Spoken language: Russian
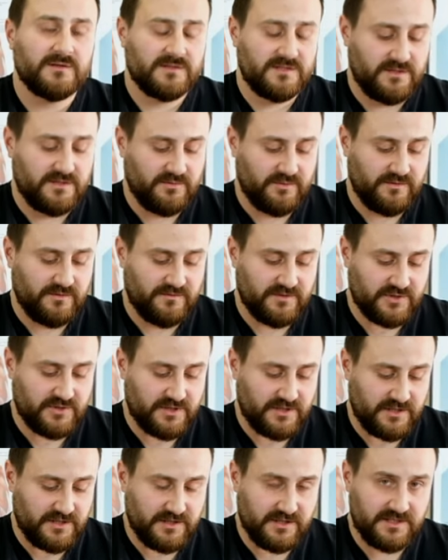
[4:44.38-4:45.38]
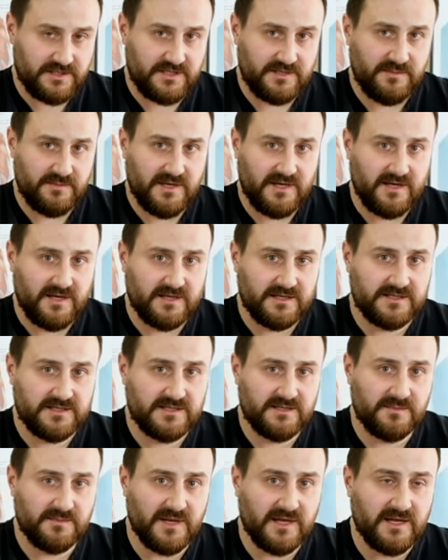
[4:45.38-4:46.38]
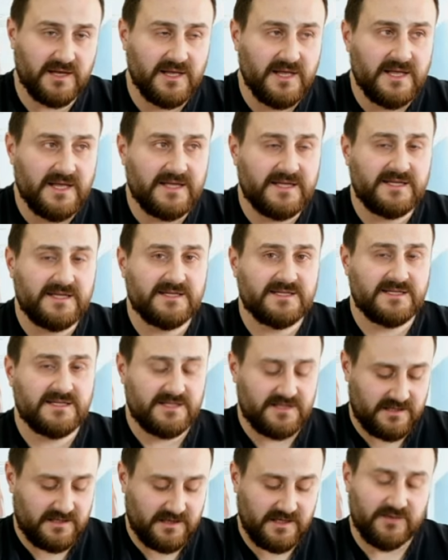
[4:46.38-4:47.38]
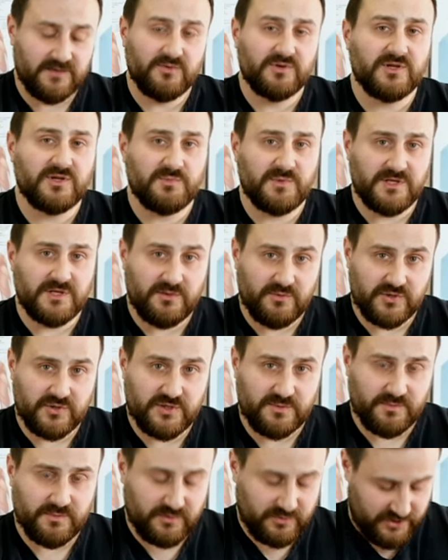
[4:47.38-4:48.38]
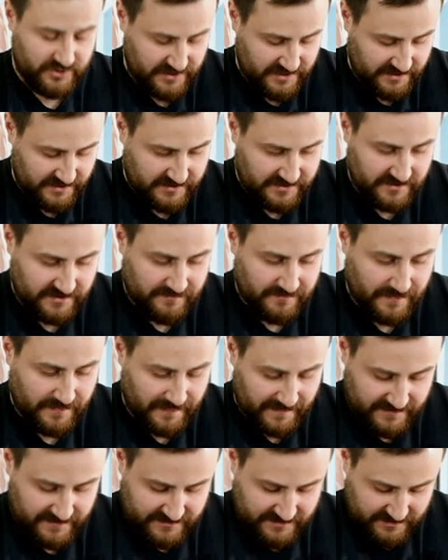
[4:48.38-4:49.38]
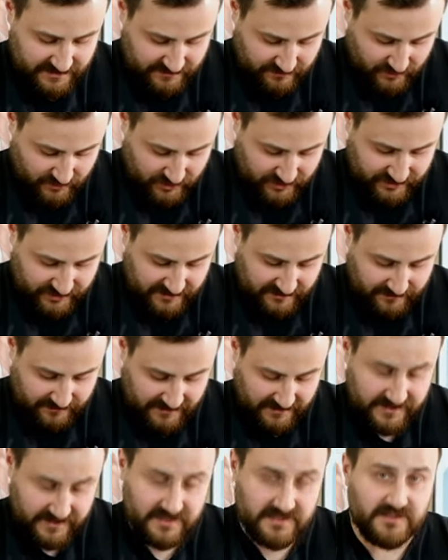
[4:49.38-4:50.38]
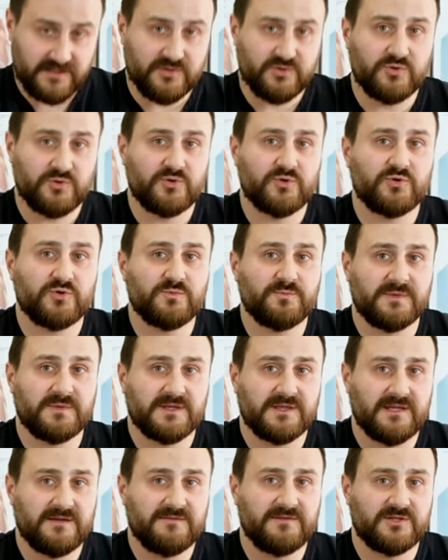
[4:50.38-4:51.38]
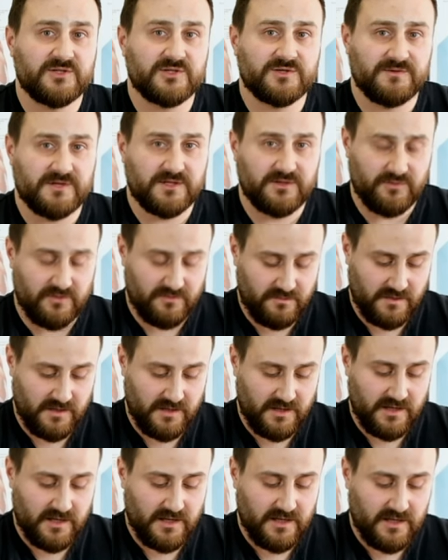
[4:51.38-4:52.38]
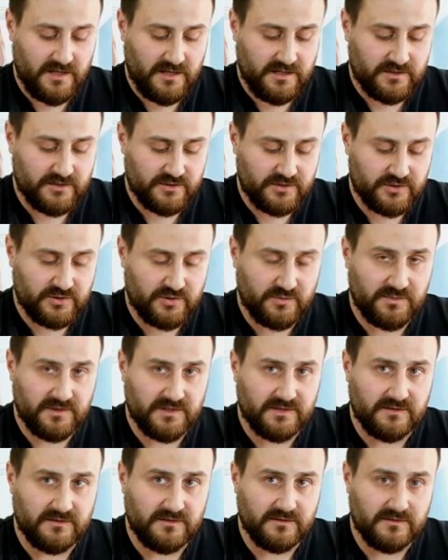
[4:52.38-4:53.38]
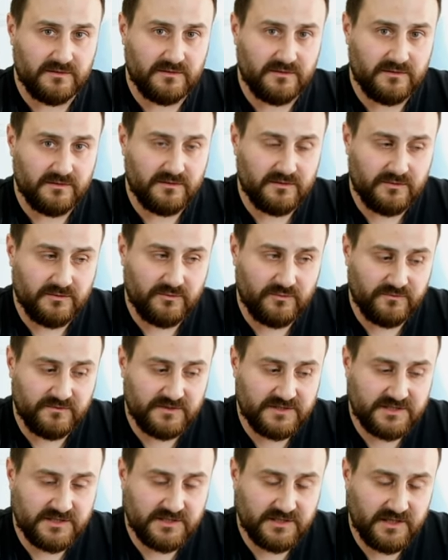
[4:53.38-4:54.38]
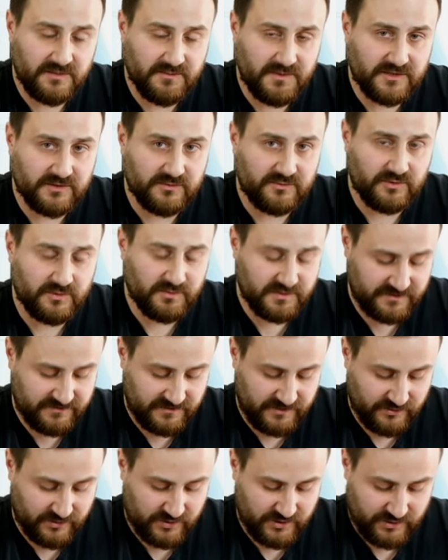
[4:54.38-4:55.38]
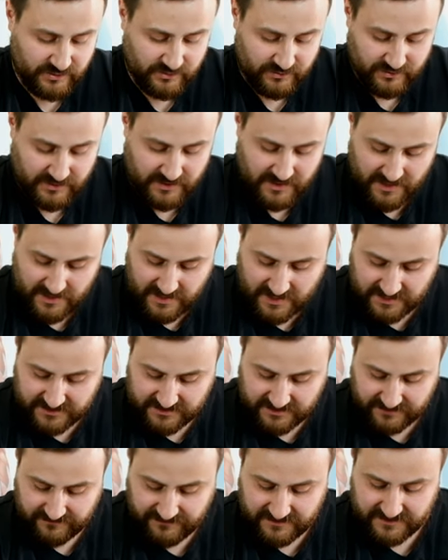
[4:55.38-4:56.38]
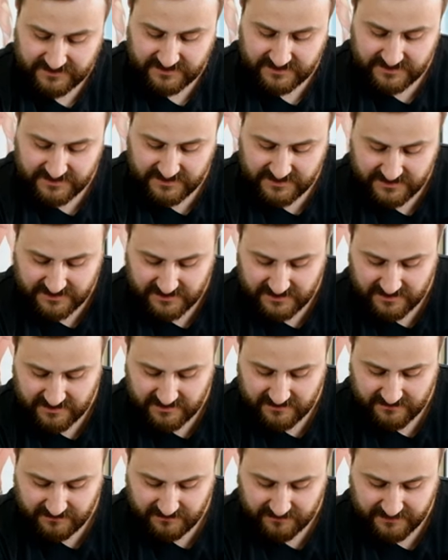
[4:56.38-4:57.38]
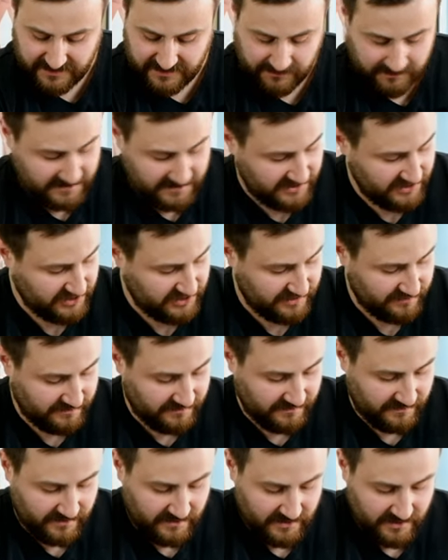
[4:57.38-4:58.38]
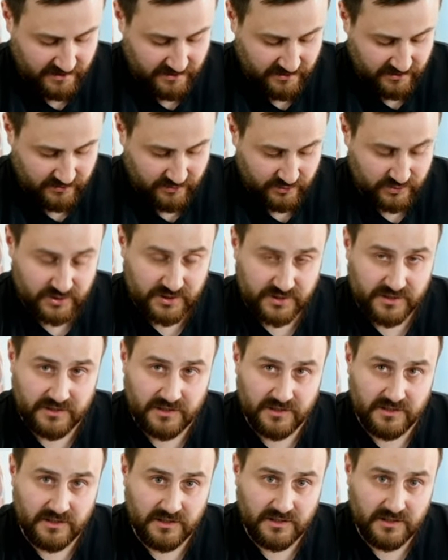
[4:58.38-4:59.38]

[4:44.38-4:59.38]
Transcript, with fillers: делаю движение на себя, от себя. Если ладонями не очень получается, здесь можно дополнительно чуть-чуть поддавить животом, чтобы увести лопатку к позвоночнику. А соответственно здесь я предплечьем тоже